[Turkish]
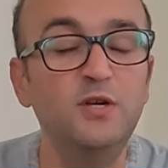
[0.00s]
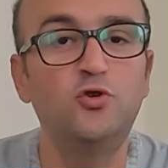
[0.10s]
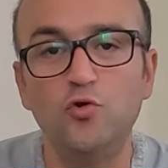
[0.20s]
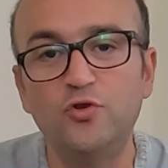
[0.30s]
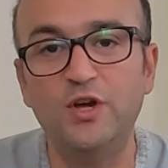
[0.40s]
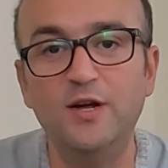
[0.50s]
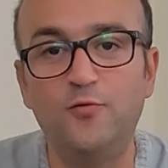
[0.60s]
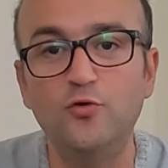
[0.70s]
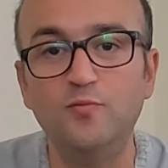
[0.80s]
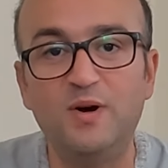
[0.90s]
birçoğu
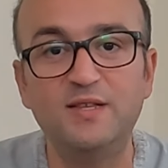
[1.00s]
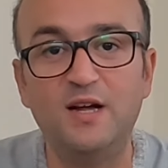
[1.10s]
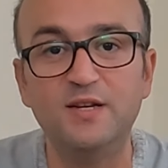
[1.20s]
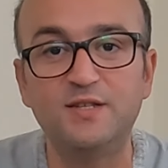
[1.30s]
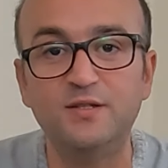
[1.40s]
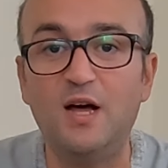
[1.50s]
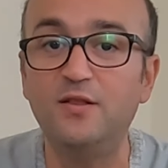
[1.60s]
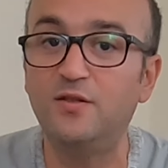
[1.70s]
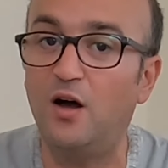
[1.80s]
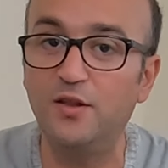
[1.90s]
telefonun
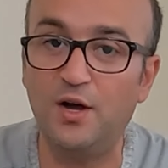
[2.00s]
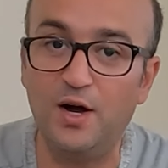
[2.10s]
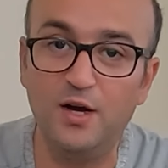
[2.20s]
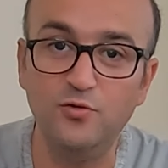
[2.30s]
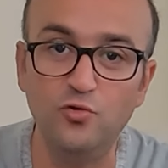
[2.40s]
bataryasından daha daha